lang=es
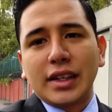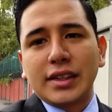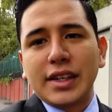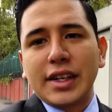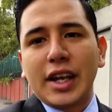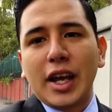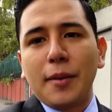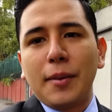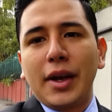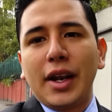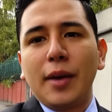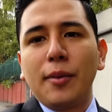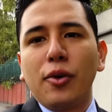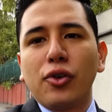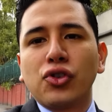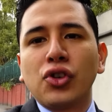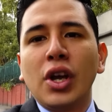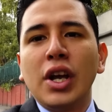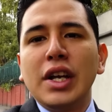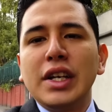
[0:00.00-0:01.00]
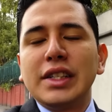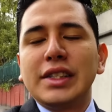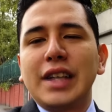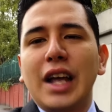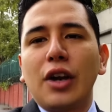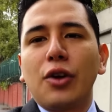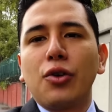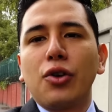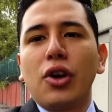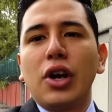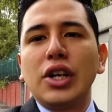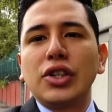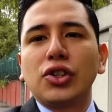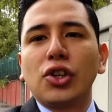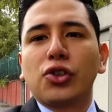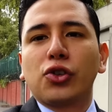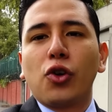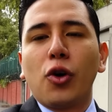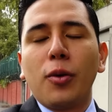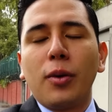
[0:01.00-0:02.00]
así que veremos si alguno de
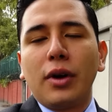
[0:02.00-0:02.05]
estos